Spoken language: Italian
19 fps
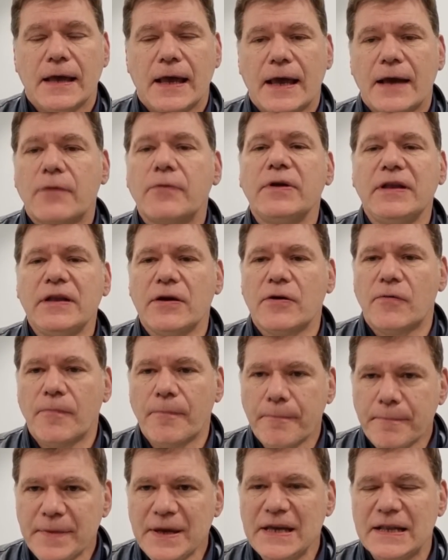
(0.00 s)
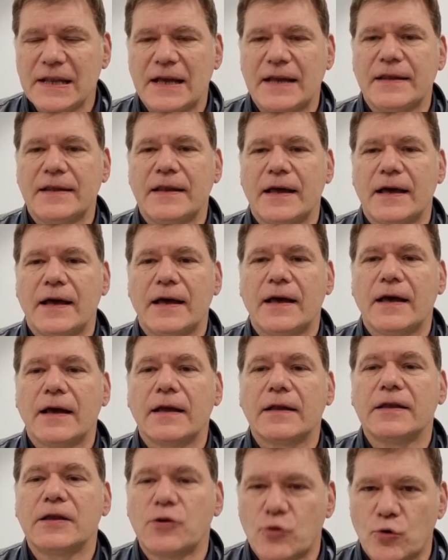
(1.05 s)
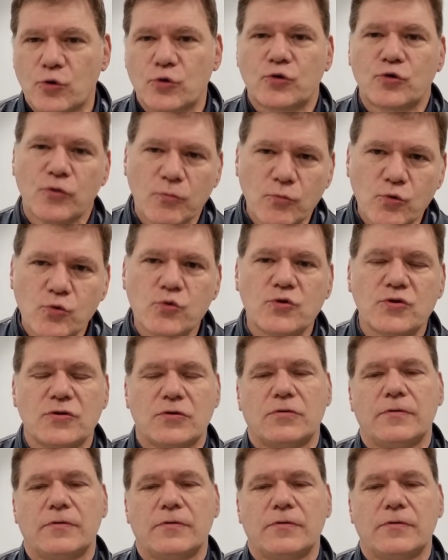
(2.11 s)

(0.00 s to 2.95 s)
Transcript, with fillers: e quindi è un Milan eh, di corto muso,